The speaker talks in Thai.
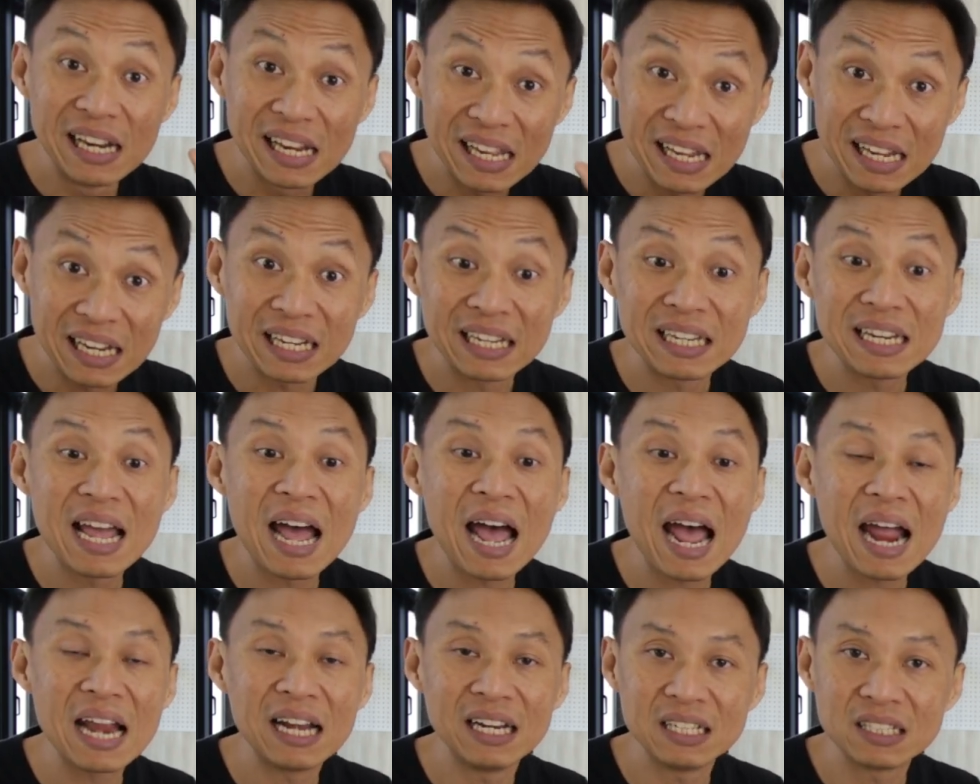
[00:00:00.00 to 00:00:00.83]
lead
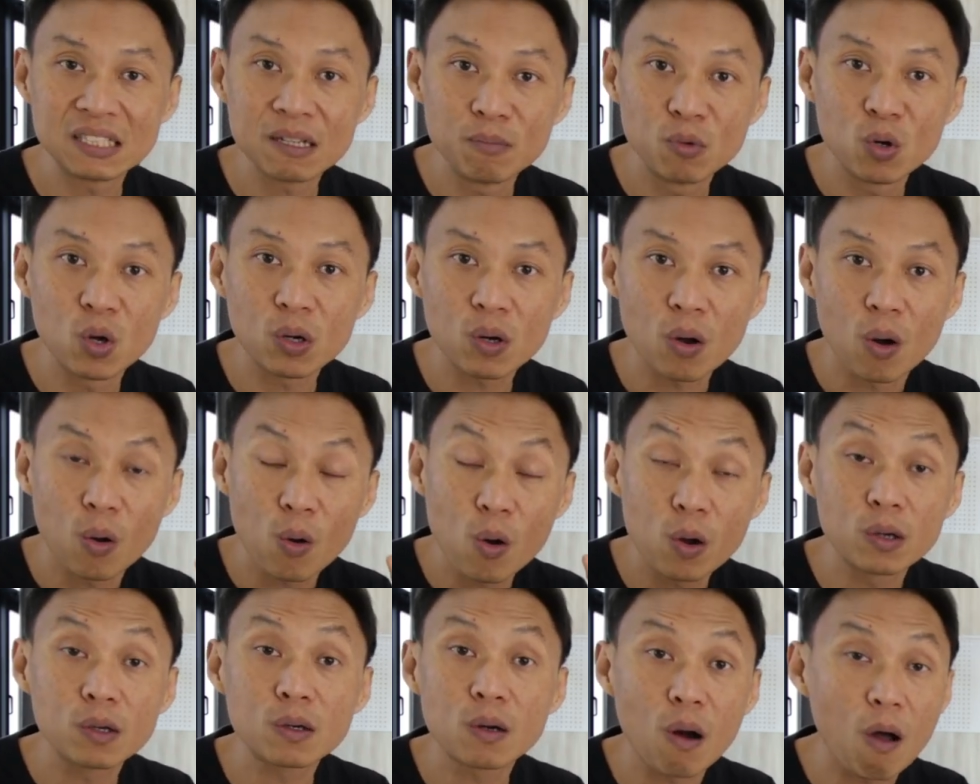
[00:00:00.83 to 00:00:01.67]
ได้หรือจำนวนของ
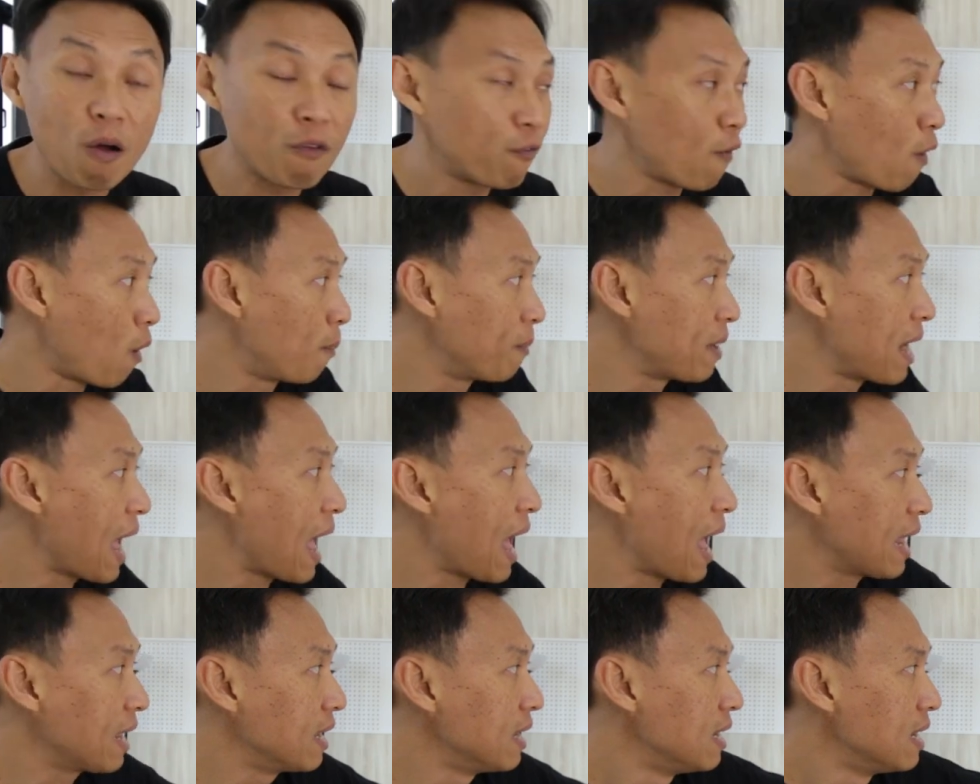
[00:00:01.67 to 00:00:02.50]
คนกรอกฟอร์ม
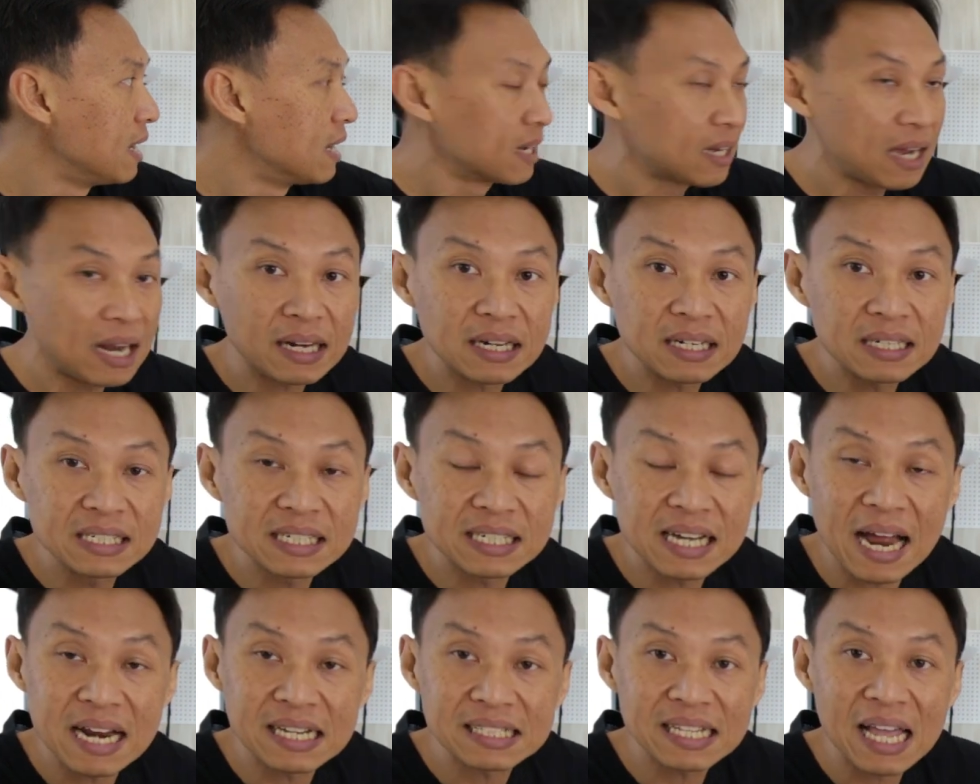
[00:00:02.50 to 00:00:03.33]
ได้นั่นก็
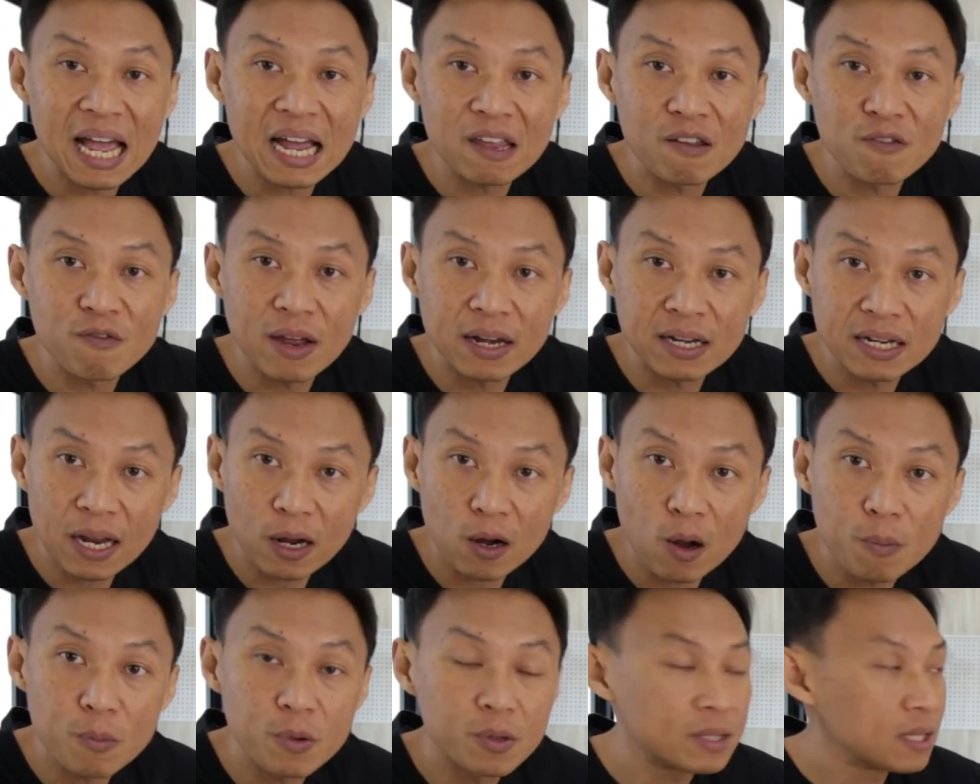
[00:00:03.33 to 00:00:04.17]
คือการสร้างอีเวนต์ใน
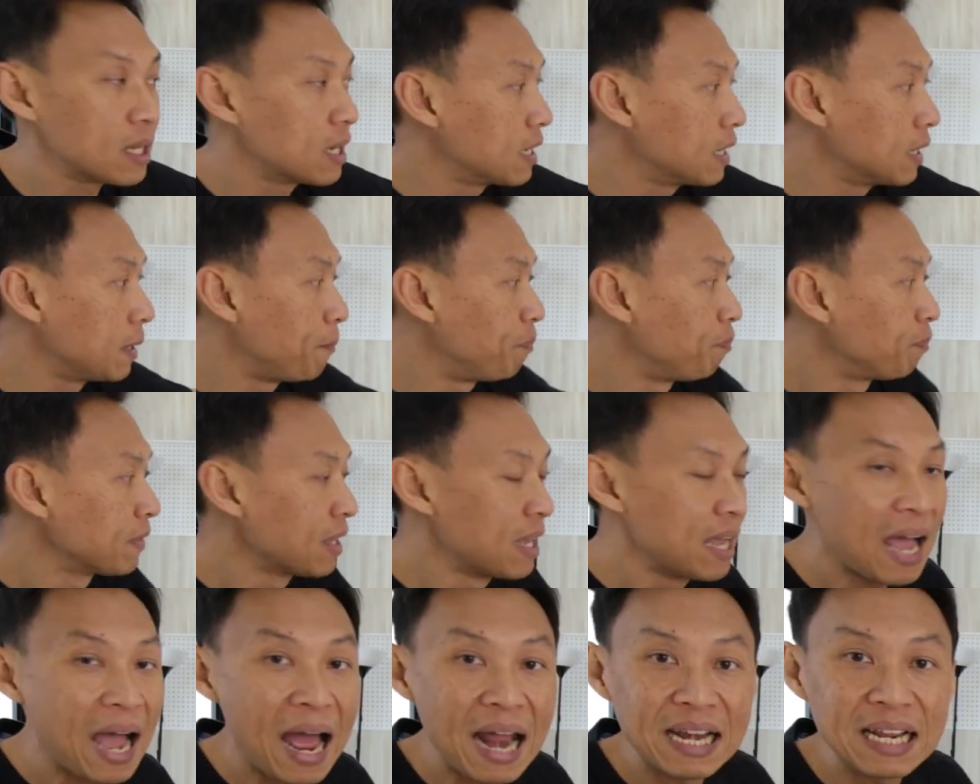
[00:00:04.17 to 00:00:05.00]
คอมพิวเตอร์
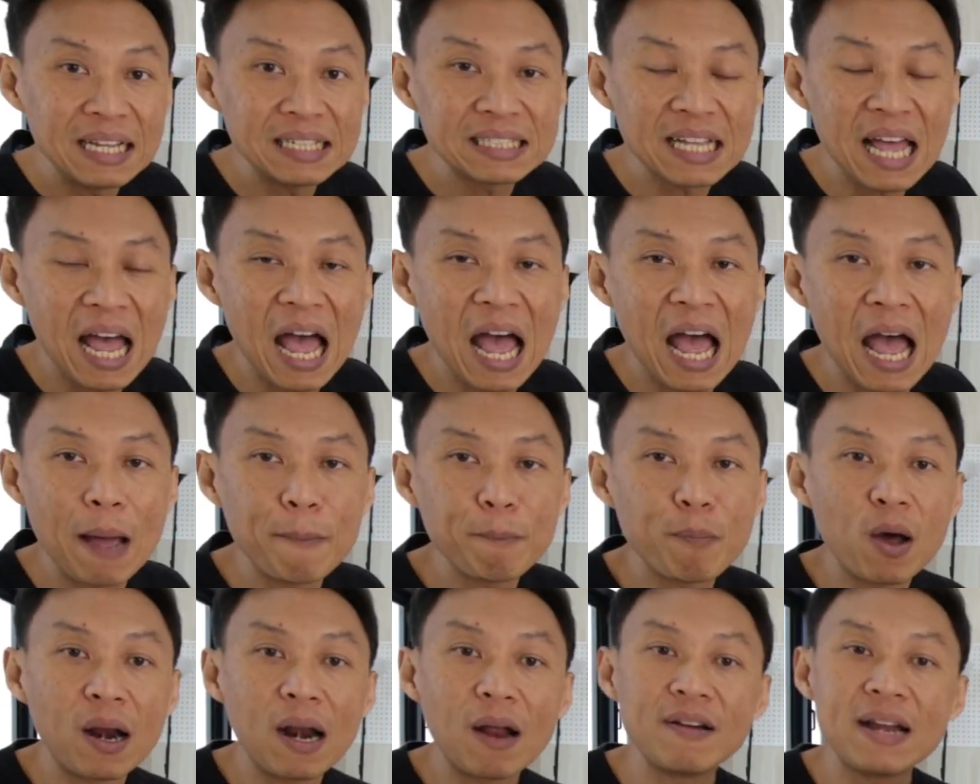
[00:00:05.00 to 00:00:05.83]
อันที่สาม
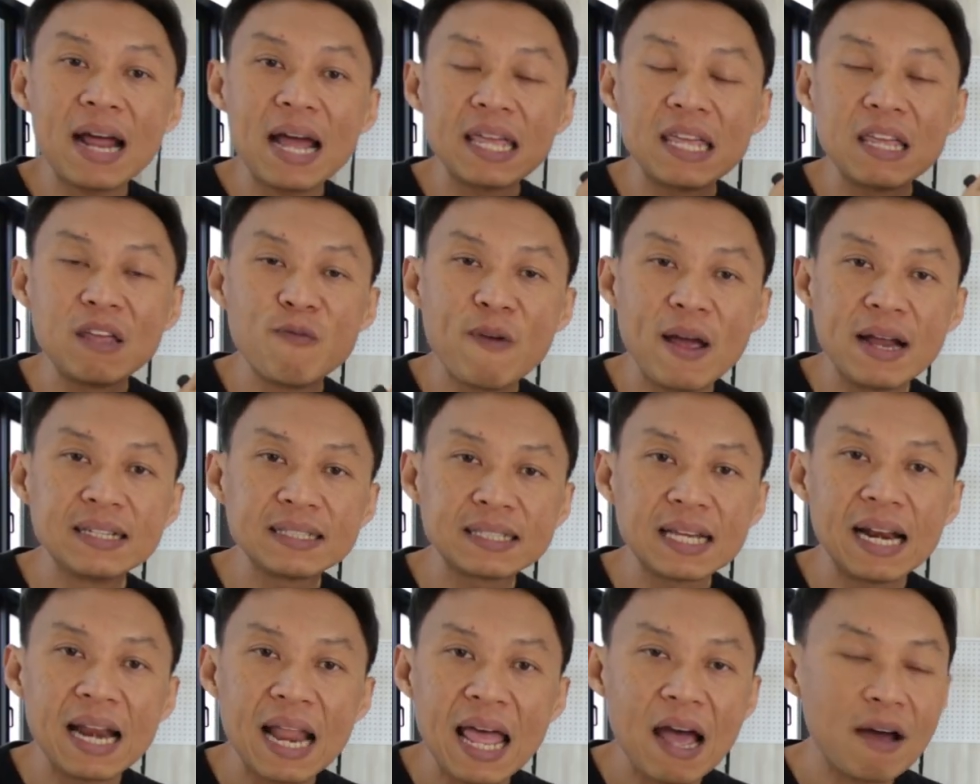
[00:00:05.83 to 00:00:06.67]
พอเราได้อีเวน
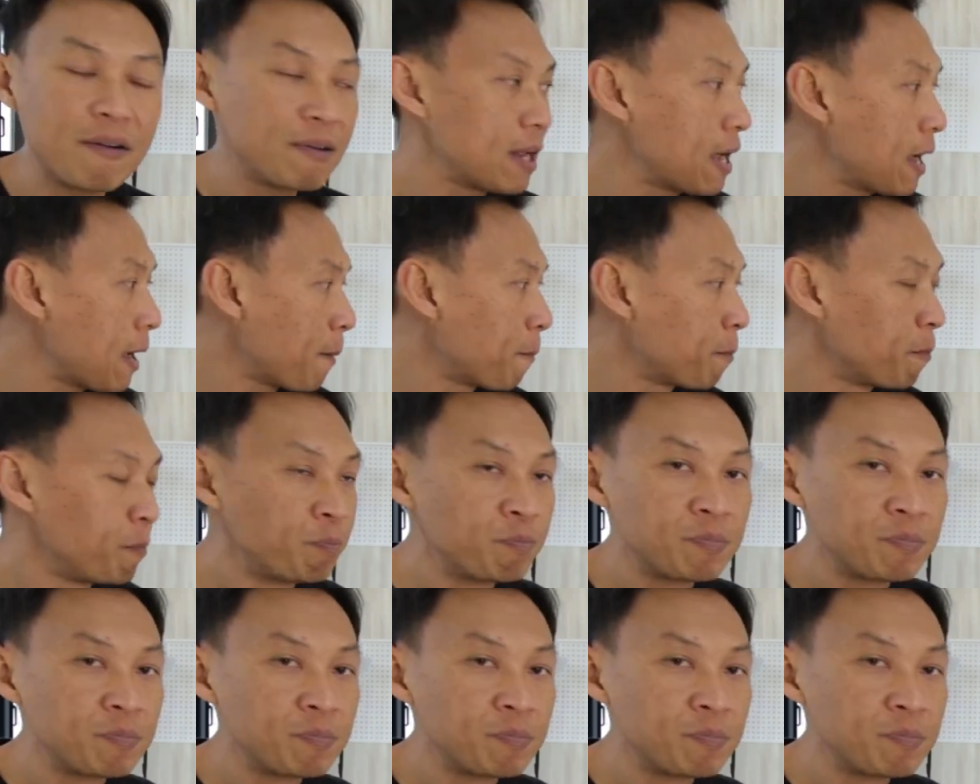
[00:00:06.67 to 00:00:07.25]
ต์เสร็จแล้วเนี่ย